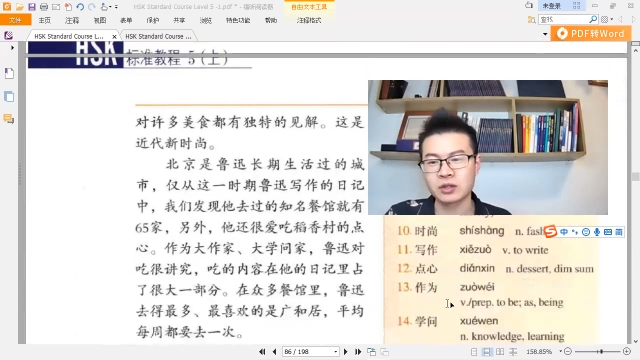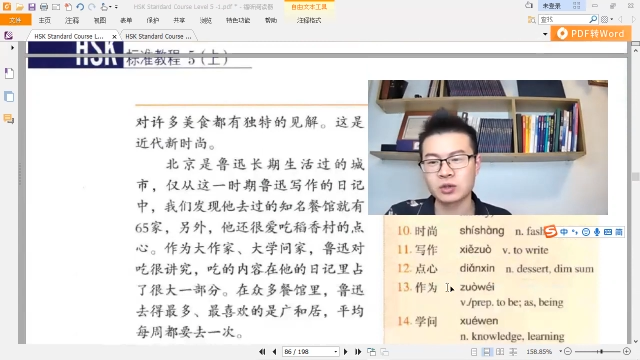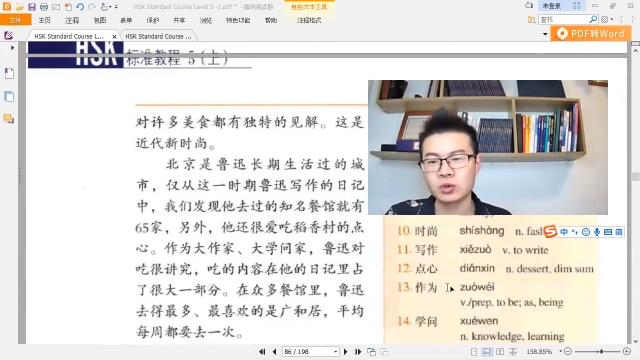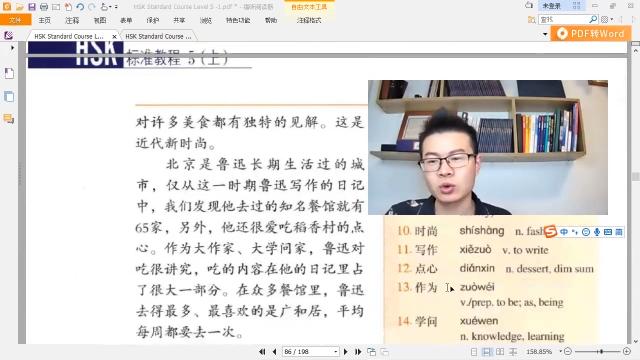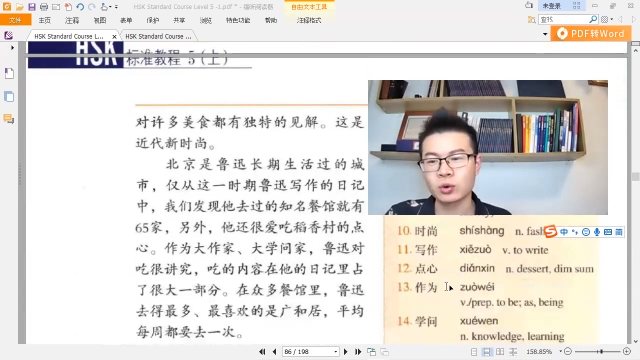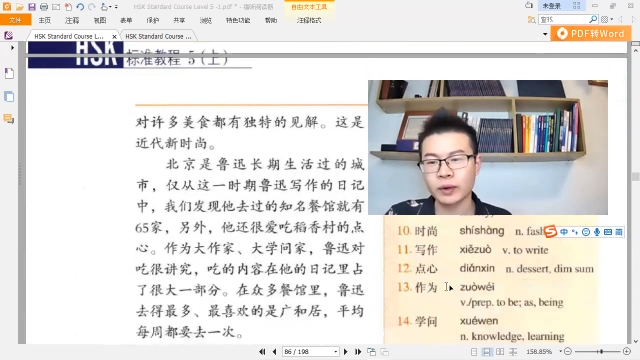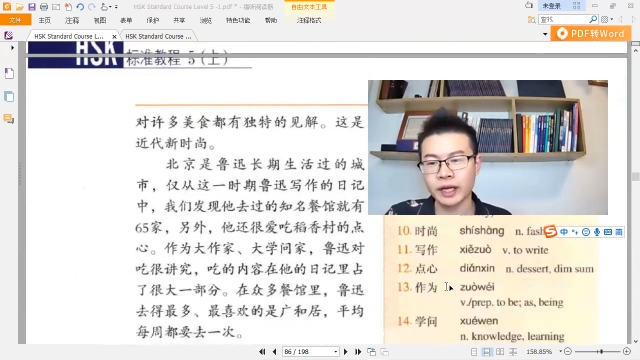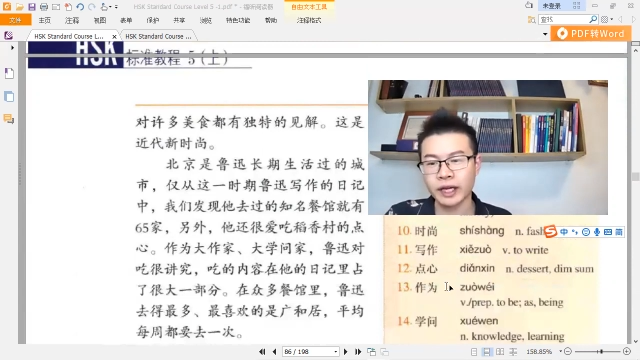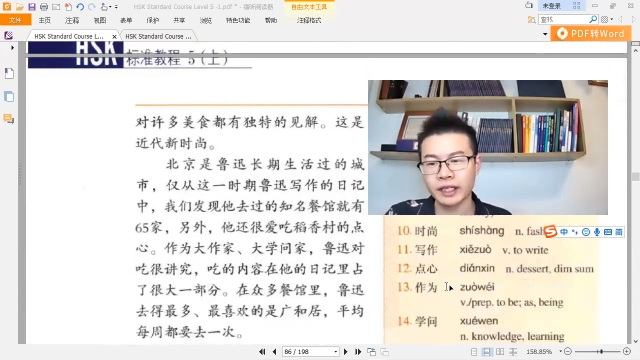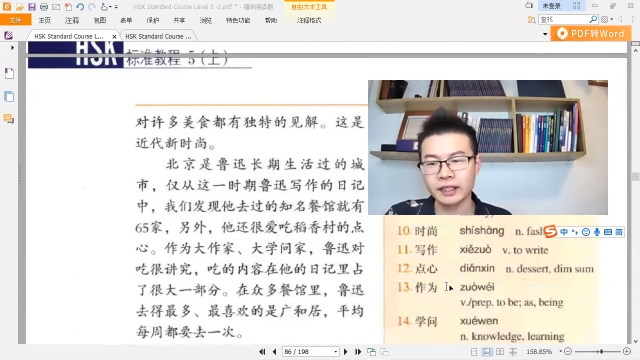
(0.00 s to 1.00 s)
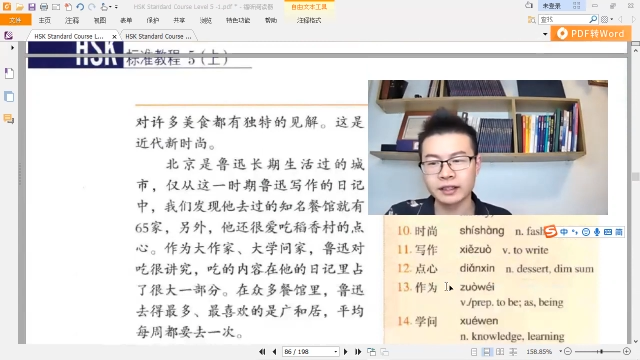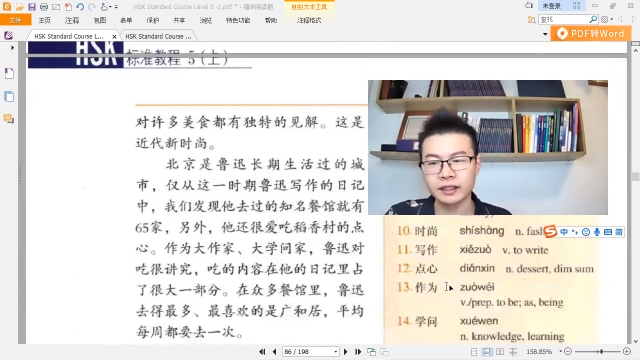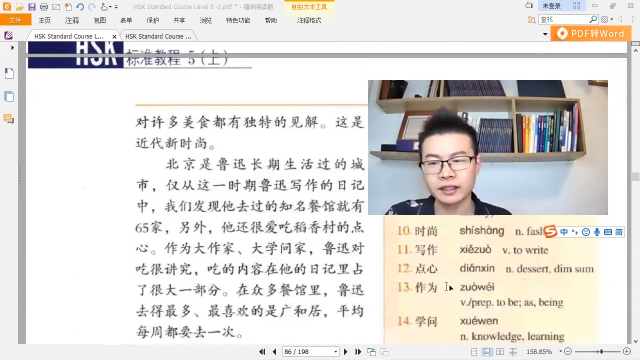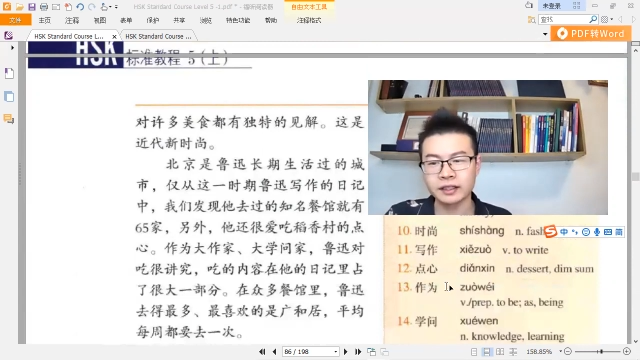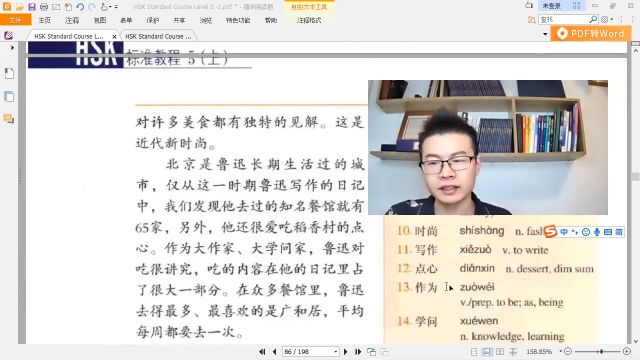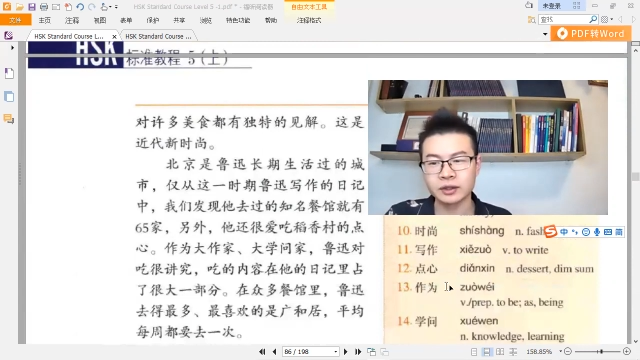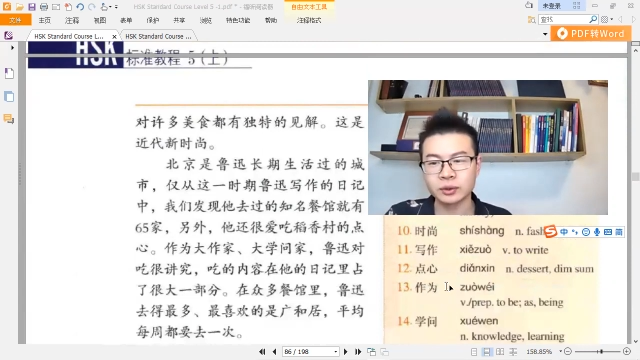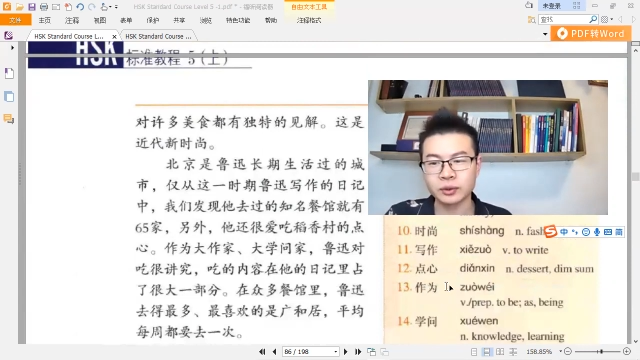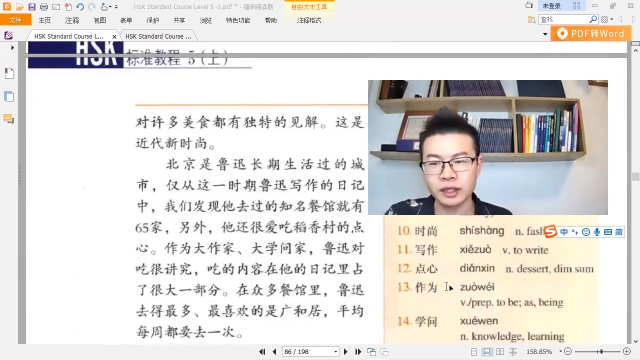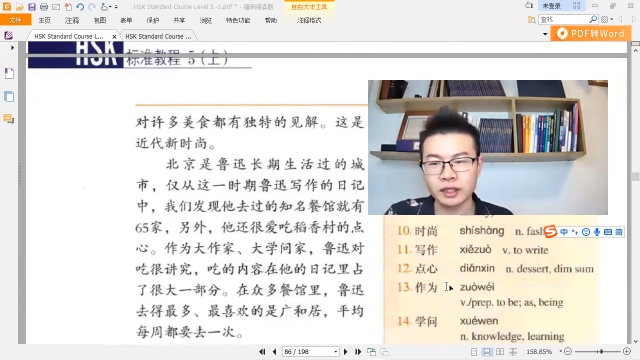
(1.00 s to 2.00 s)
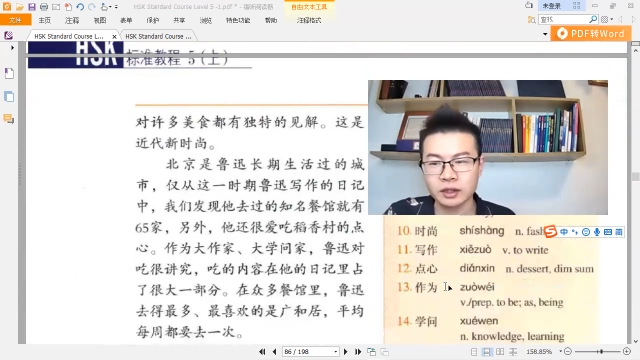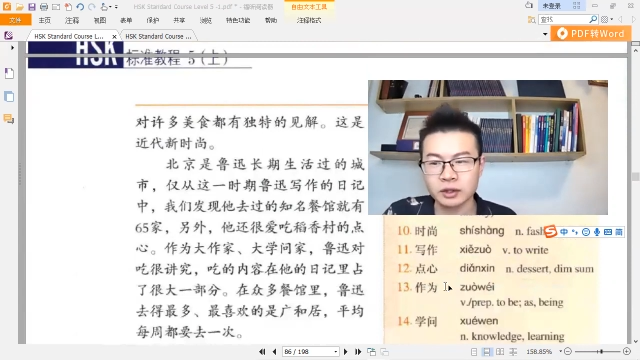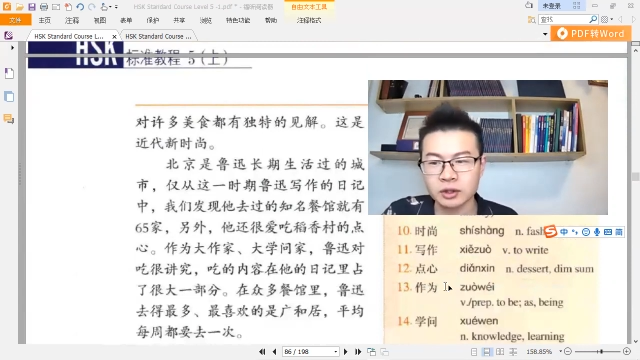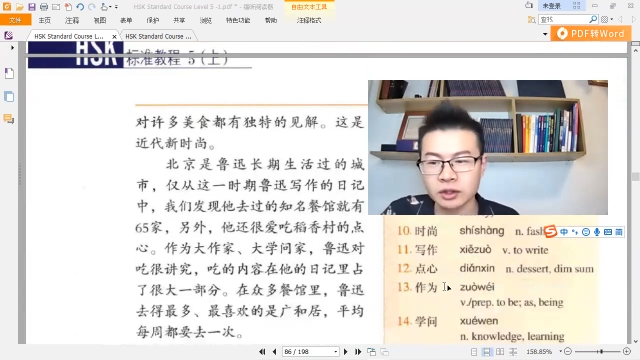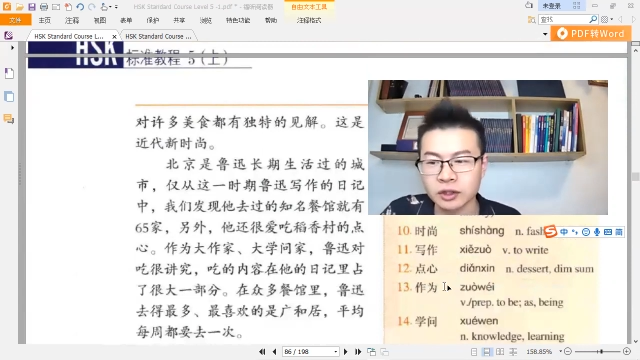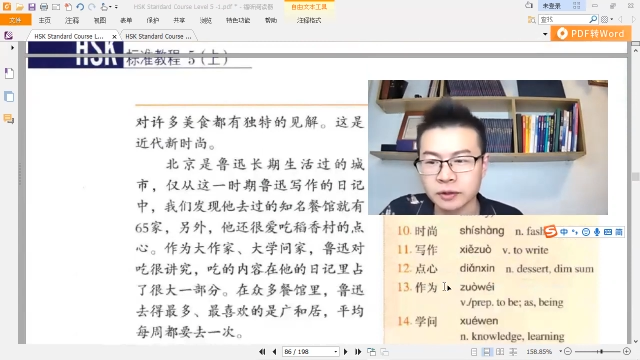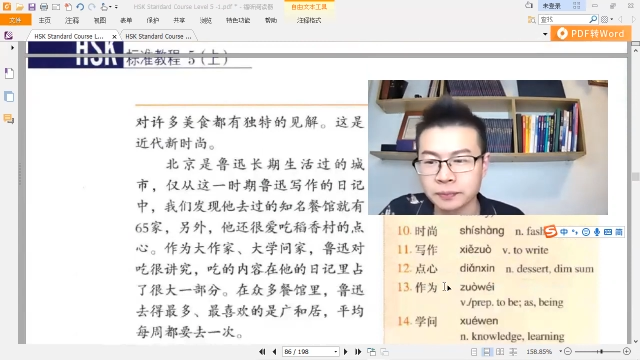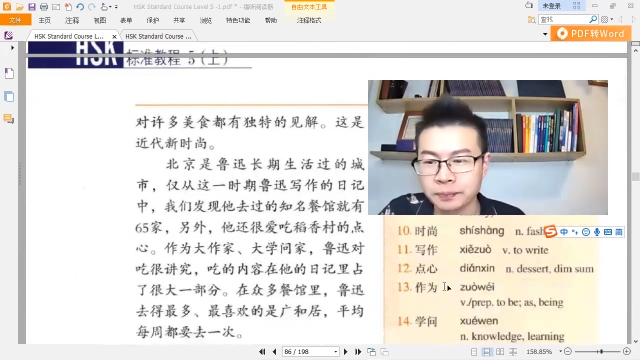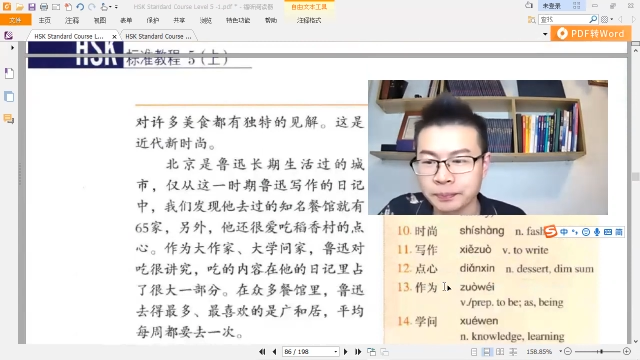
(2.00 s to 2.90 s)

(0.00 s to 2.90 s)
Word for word: 作为啊，作为呢是